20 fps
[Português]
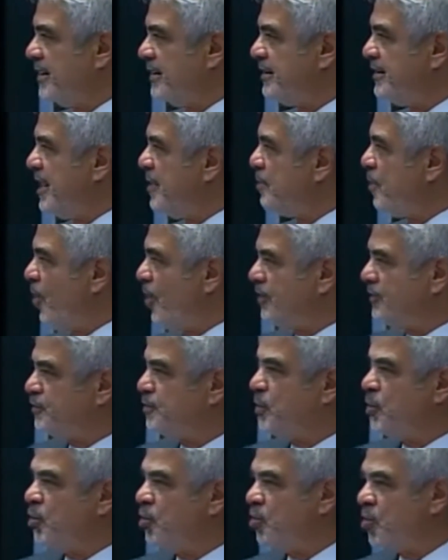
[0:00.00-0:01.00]
e
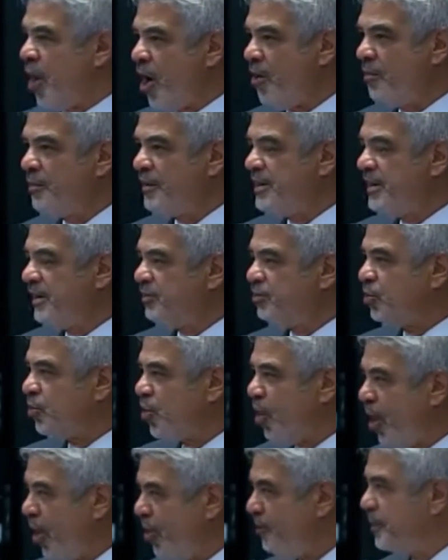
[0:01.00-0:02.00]
depois por um golpe dentro do
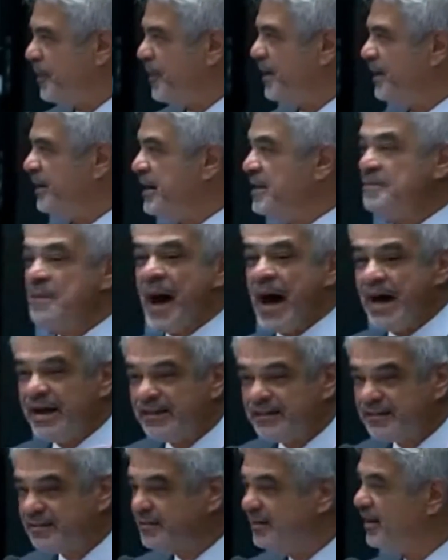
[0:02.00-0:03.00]
golpe e
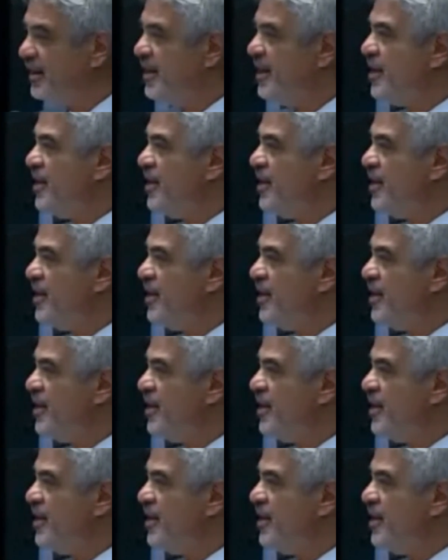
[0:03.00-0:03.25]
mais